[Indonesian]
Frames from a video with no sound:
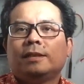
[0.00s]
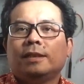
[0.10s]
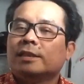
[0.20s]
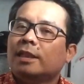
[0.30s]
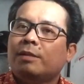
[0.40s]

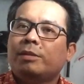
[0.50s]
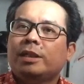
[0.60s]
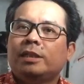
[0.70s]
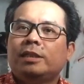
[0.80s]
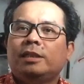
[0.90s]
yang selama
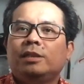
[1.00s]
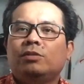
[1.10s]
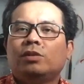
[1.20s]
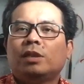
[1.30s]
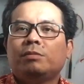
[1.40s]
ini
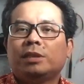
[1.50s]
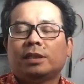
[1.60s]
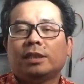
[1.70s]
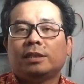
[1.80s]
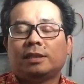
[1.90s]
didengungkan bisa
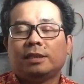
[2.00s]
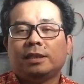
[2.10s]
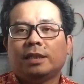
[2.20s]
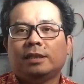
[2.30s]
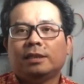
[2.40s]
saja
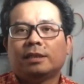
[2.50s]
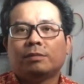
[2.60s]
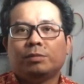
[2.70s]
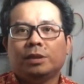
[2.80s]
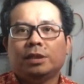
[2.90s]
terjadi.
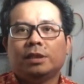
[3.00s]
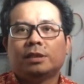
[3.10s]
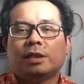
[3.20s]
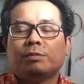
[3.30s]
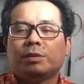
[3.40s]
Tapi
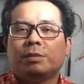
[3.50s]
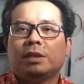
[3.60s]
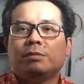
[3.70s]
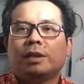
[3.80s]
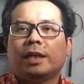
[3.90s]
saya
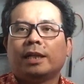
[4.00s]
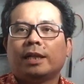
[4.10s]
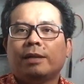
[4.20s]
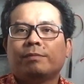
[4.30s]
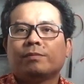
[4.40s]
pribadi
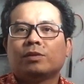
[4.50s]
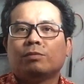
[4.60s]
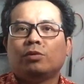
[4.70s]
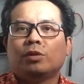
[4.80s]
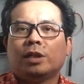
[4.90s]
berharap
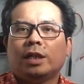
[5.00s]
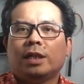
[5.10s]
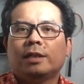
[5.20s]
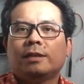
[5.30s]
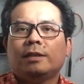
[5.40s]

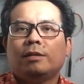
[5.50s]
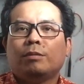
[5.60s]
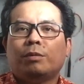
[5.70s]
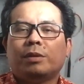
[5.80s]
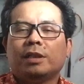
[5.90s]
semoga
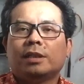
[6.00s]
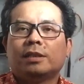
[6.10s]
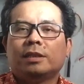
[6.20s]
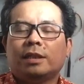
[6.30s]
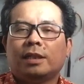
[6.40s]
pemerintah
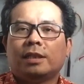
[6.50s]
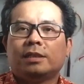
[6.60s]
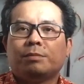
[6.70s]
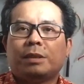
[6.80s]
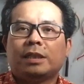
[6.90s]
segera
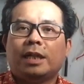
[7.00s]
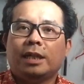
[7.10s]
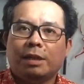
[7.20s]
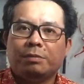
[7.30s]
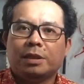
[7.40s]
cepat
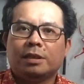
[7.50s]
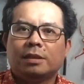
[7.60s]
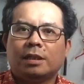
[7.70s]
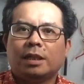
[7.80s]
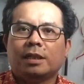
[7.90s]
tanggap ya
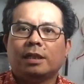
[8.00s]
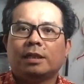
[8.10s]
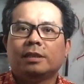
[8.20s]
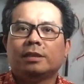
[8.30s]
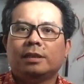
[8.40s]
terkait
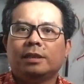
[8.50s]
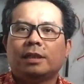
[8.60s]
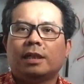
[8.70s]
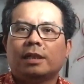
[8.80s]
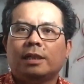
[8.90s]
hal ini
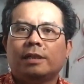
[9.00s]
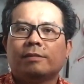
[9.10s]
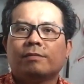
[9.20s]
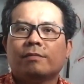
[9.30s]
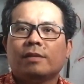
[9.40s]
karena
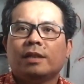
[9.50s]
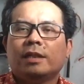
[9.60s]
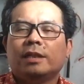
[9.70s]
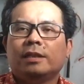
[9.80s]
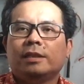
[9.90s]

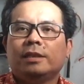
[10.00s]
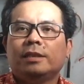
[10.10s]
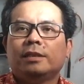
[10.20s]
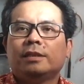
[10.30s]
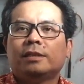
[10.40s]

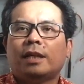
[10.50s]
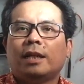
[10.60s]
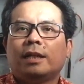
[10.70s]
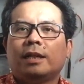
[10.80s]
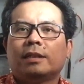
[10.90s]
ini
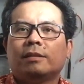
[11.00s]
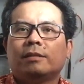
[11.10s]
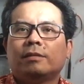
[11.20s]
sangat